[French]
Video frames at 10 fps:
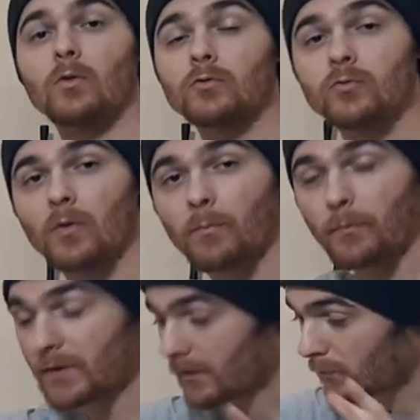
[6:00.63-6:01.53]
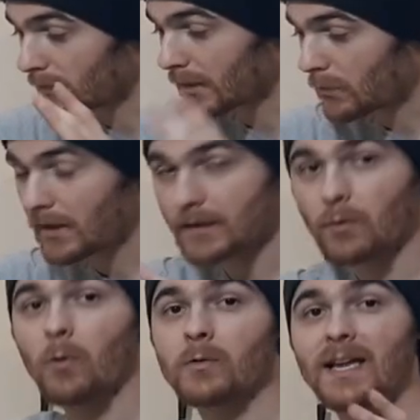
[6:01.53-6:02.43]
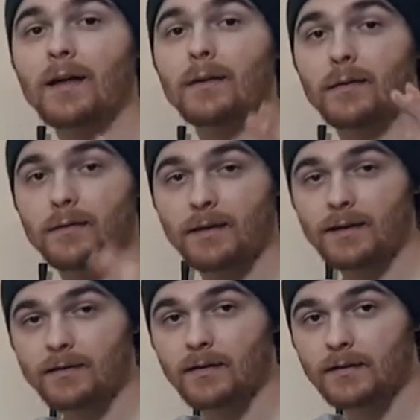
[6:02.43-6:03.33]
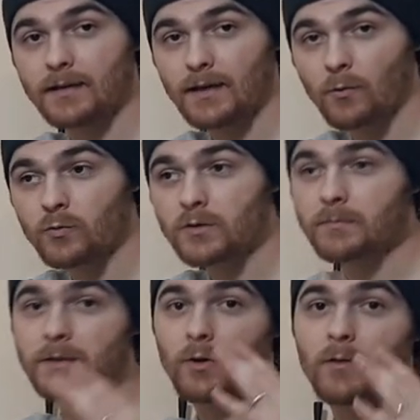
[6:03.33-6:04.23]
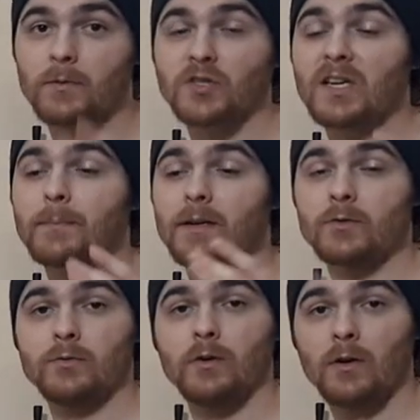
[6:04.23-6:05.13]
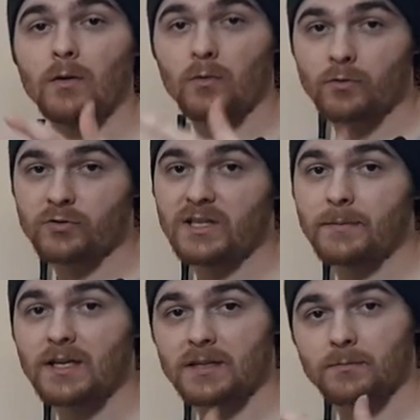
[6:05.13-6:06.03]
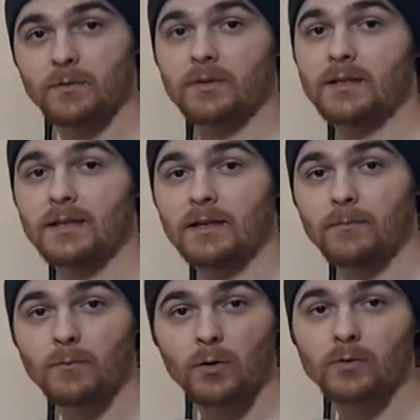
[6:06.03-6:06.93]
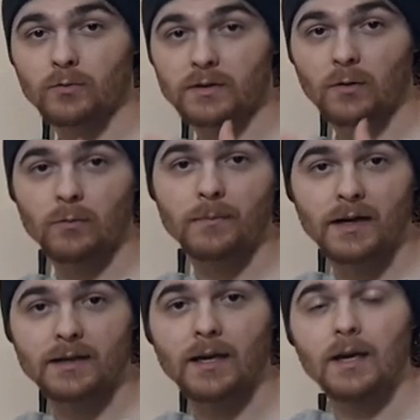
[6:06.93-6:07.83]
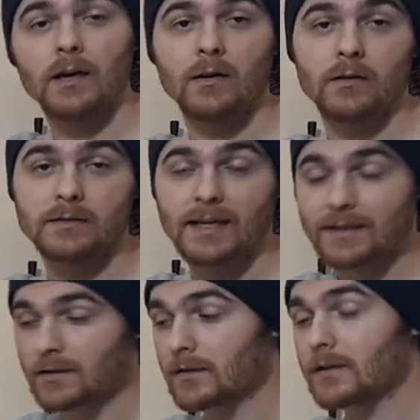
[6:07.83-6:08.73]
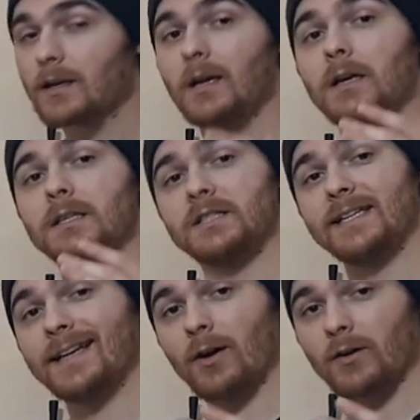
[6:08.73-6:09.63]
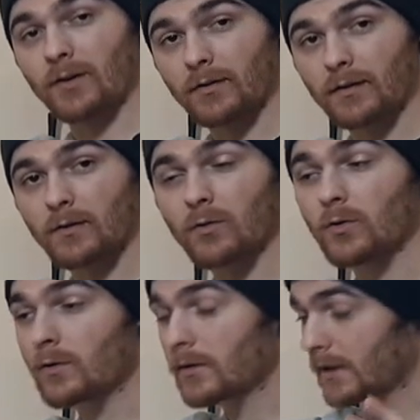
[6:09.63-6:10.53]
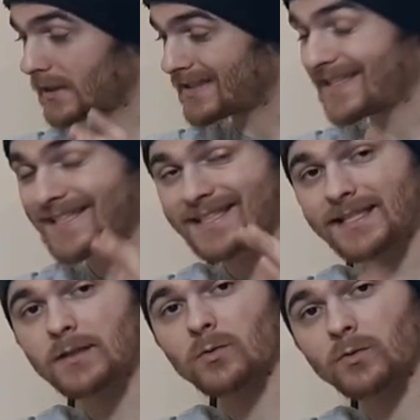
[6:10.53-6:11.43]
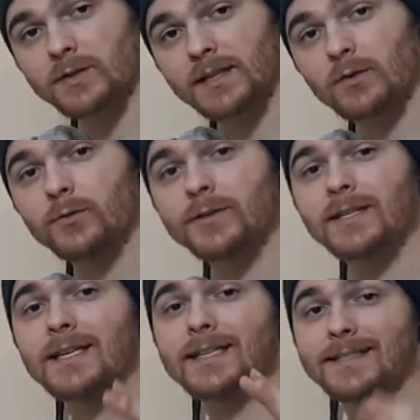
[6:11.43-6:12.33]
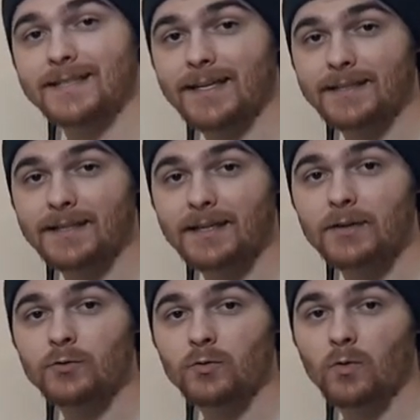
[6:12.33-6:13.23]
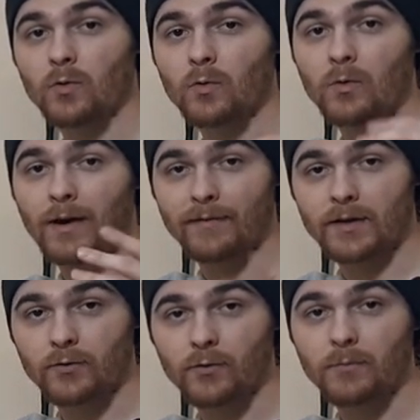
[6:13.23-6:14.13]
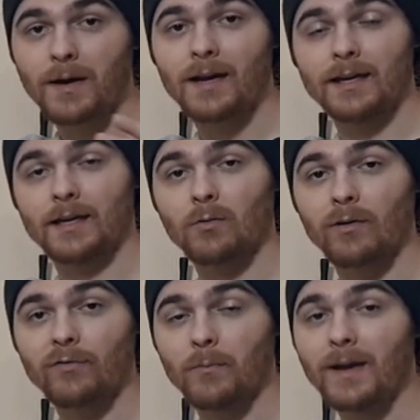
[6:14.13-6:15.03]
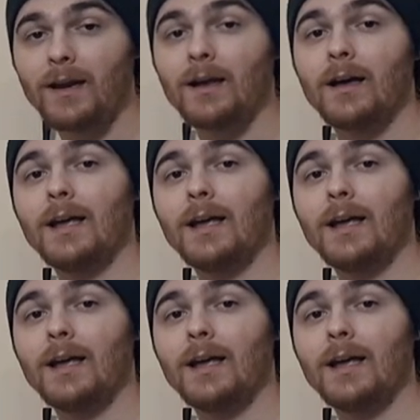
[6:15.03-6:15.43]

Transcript: Donc du coup en population on a quoi là-dedans On a 7 nez rouges. Malheureusement j'en ai perdu un lors du déménagement qui est mort donc dans le bac euh, d'attente. J'ai un ancistrus, j'ai 6 autosynclus, 5 tétras du Congo avec 2 mâles et 3 femelles